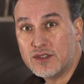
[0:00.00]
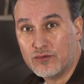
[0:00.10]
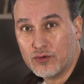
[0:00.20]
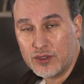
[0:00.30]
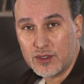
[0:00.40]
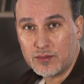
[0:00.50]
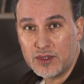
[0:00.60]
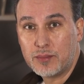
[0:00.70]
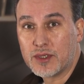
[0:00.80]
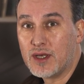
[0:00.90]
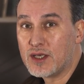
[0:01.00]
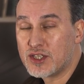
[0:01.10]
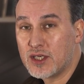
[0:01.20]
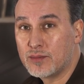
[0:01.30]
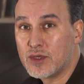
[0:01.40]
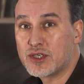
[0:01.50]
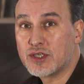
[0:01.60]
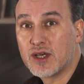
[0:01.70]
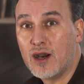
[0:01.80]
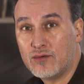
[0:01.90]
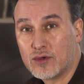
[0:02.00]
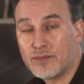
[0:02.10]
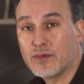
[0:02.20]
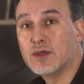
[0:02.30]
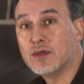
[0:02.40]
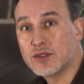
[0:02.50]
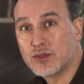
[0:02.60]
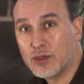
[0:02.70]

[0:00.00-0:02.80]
Сегодня мы продолжаем наш разговор э,